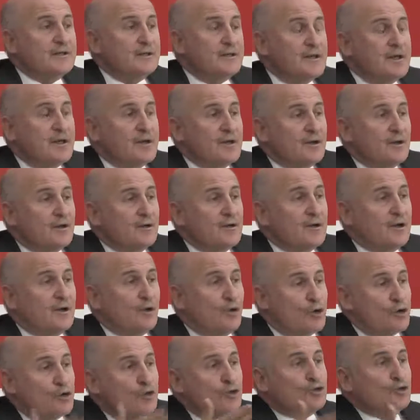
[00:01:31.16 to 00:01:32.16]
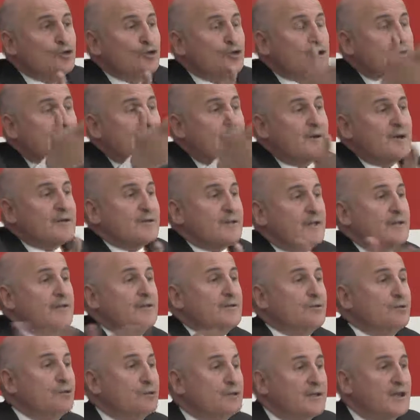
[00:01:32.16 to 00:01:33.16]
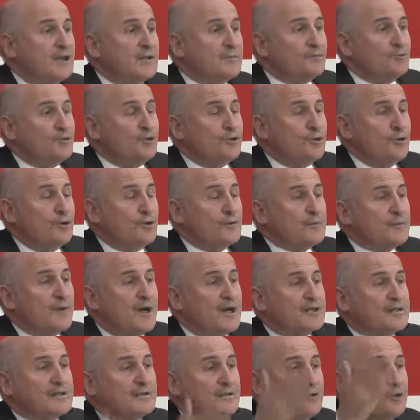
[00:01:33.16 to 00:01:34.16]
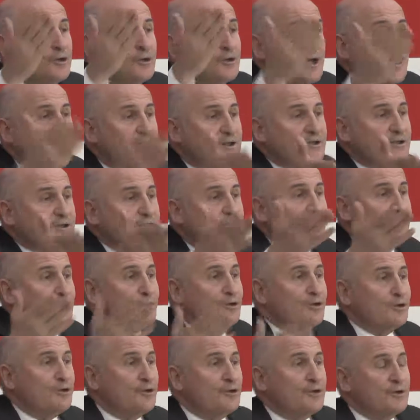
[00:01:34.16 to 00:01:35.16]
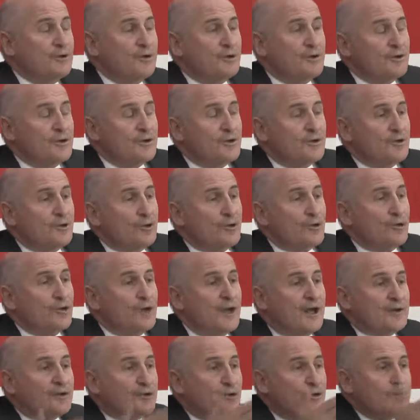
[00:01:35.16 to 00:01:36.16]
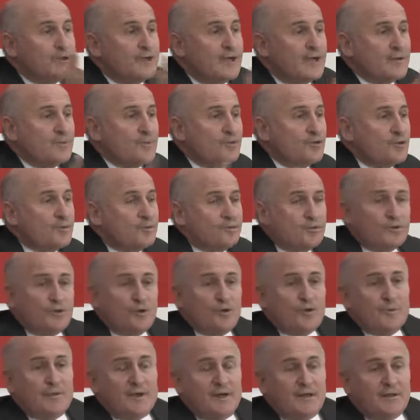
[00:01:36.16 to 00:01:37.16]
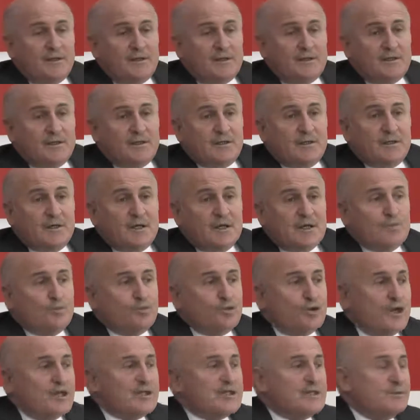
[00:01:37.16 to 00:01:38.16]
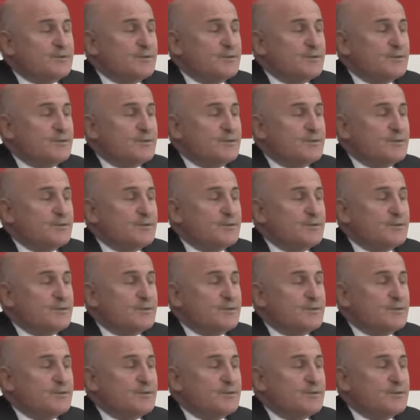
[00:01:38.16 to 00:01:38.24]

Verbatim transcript: Bunda ne var yani? Atatürk büstüne kim ne yapsın? Sizin amacınız direkt hükümeti suçlamak dedi.